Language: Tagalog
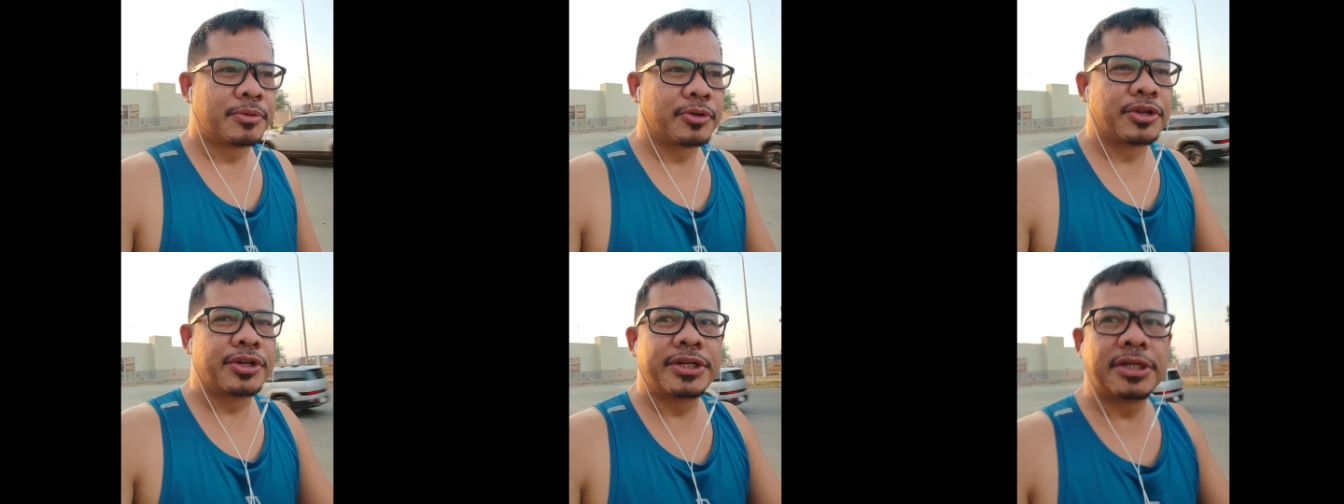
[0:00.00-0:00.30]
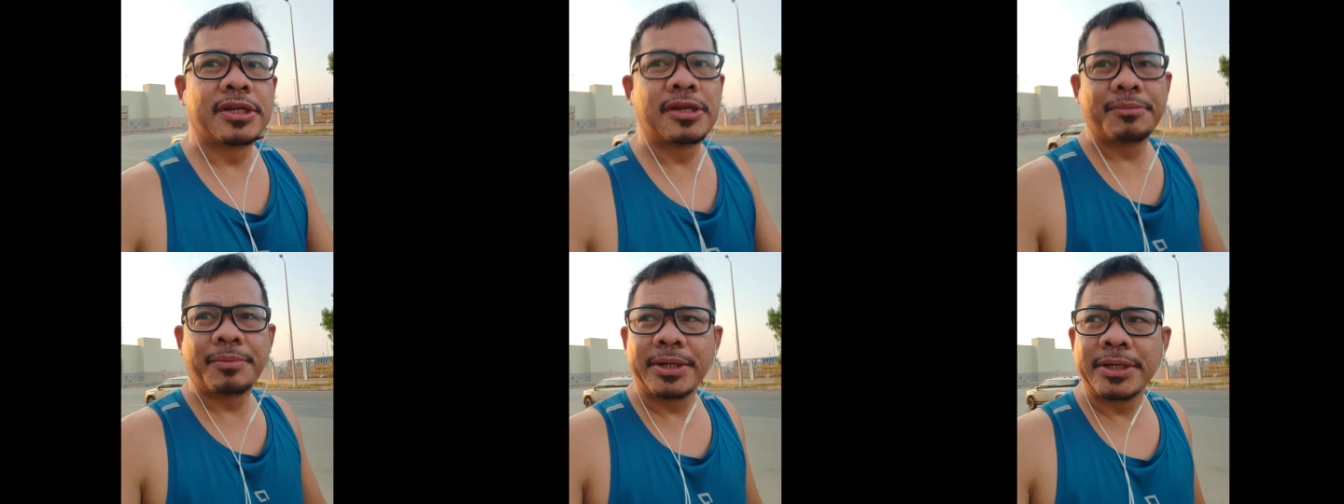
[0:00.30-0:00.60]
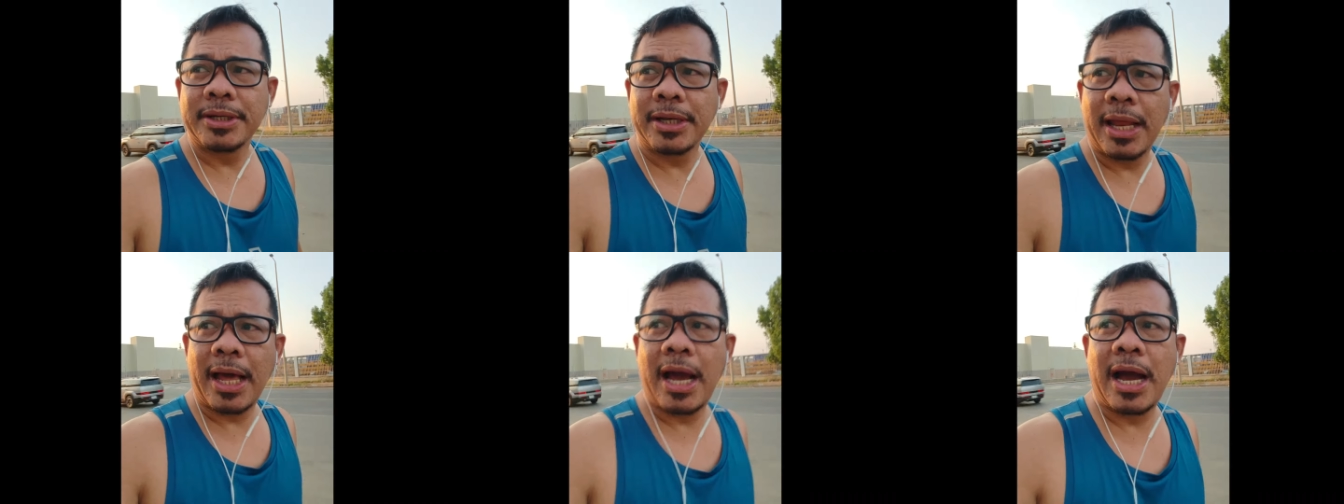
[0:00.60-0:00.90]
Pero hindi
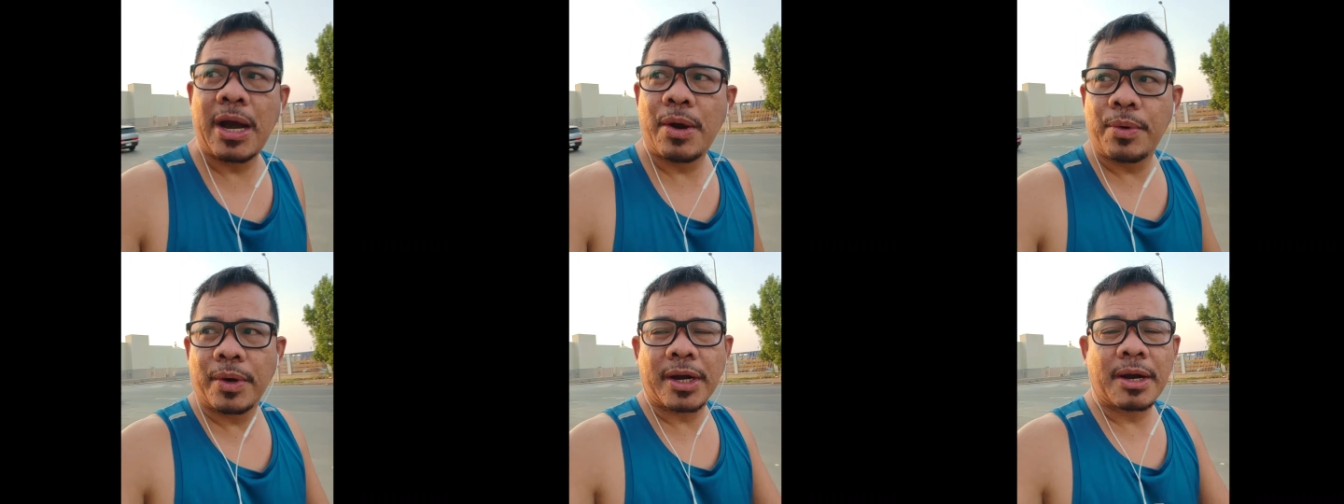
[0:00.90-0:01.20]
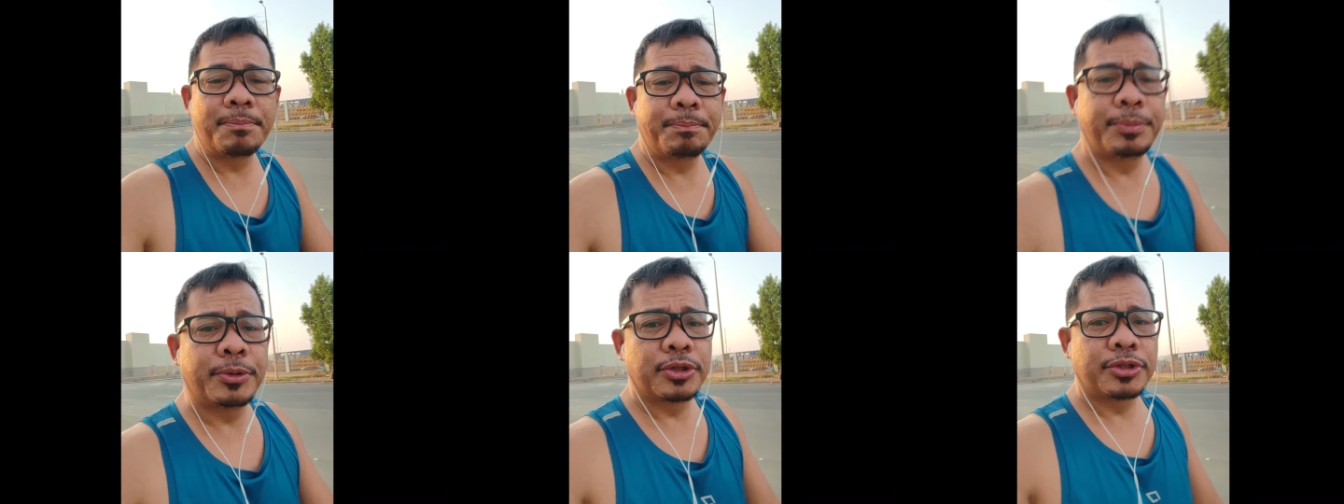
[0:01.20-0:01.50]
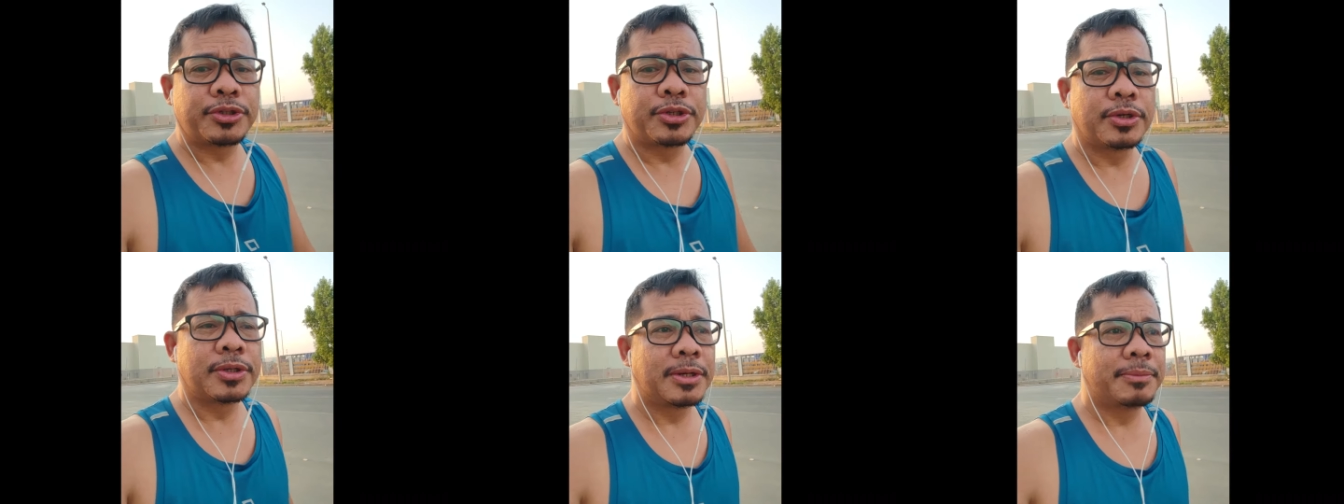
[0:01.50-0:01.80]
naman nila hawak ang
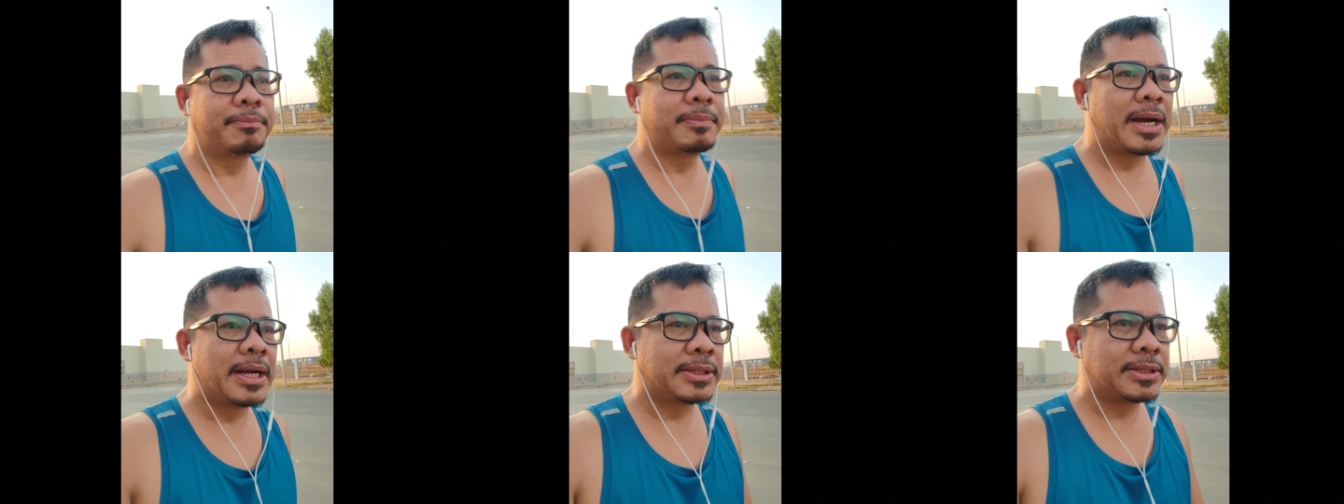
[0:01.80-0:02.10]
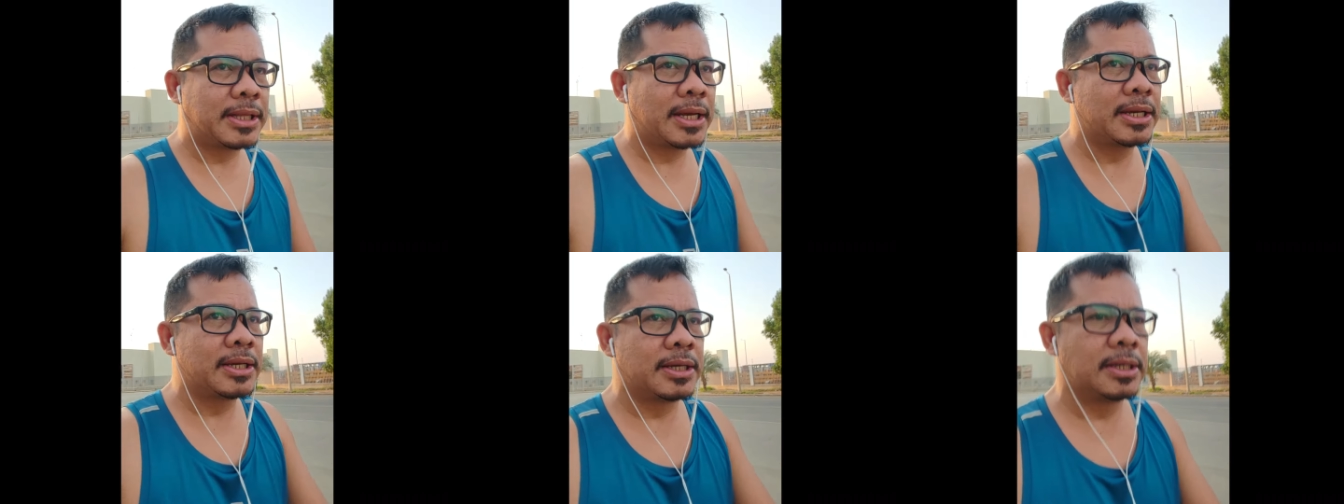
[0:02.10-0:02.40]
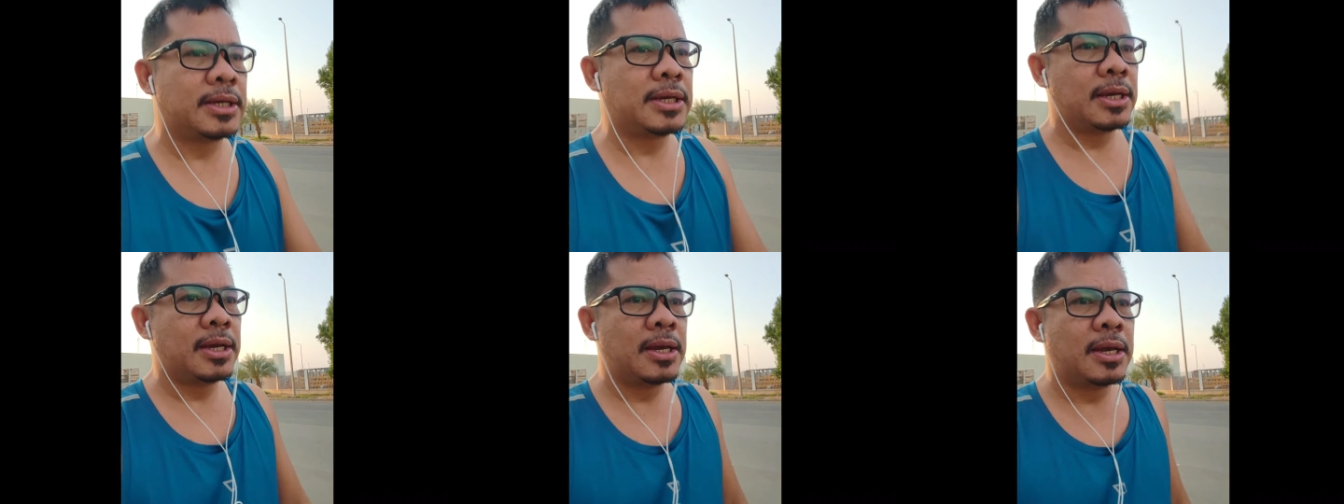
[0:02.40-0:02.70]
future ng bata
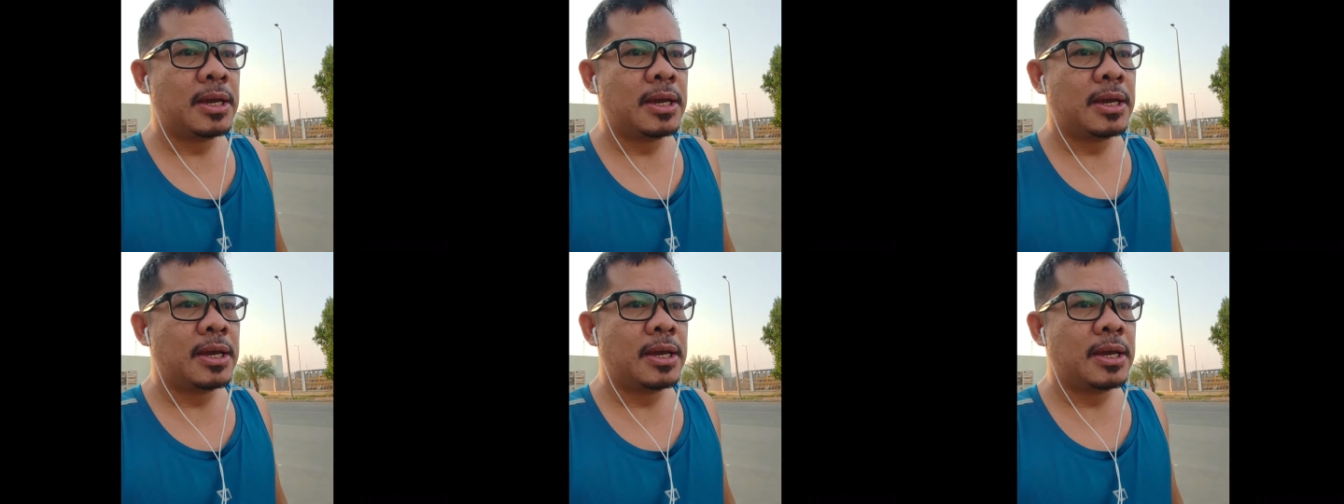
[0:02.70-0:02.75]
eh.